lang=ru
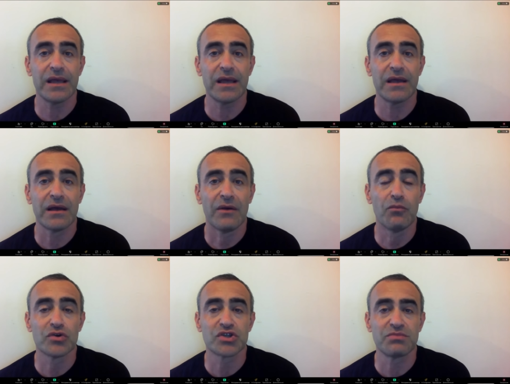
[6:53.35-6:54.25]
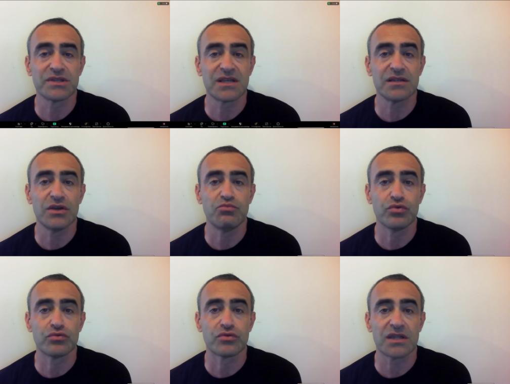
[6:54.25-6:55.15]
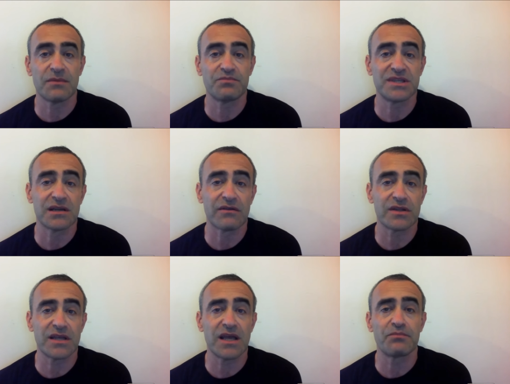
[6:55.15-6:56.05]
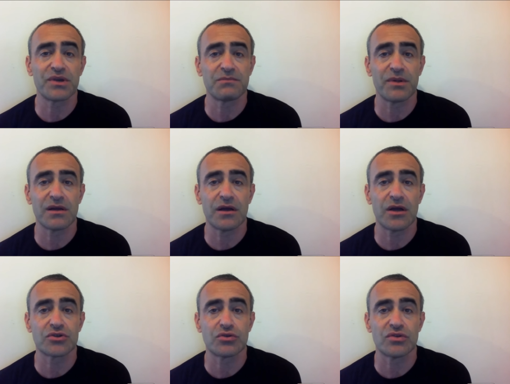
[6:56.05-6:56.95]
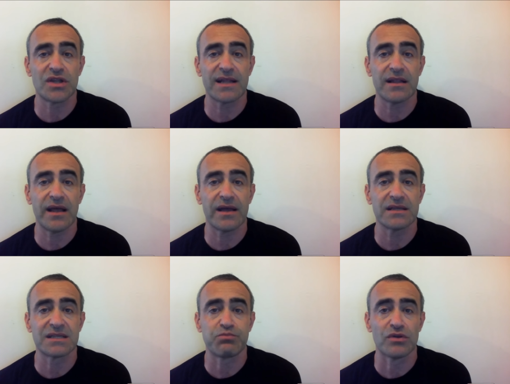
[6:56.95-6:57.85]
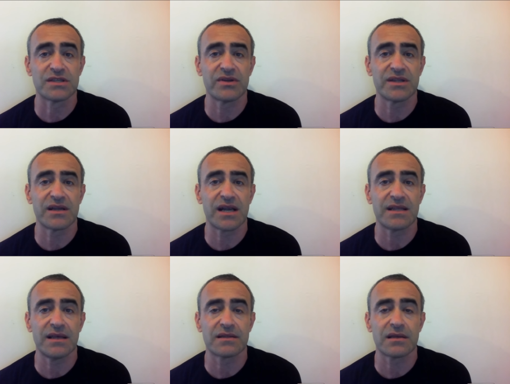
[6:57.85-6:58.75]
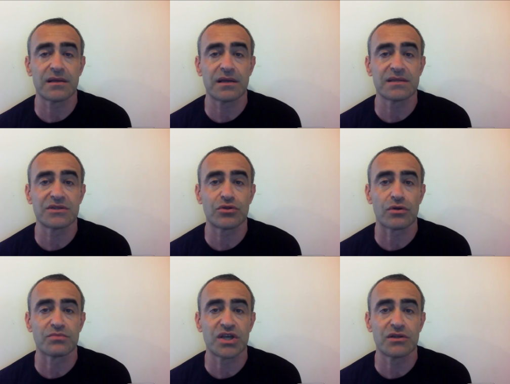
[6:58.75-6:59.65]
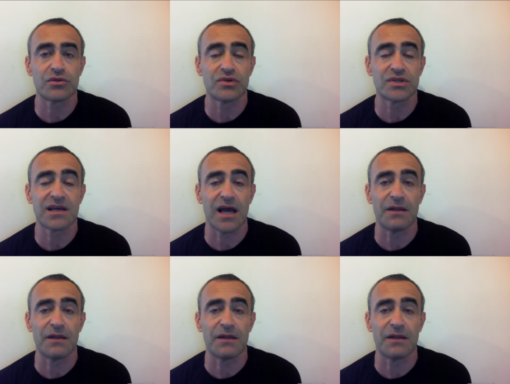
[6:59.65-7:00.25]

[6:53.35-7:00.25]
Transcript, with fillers: э, может быть, они будут адаптированы. Я предполагаю, что да, для использования ракет э, Storm Shadow и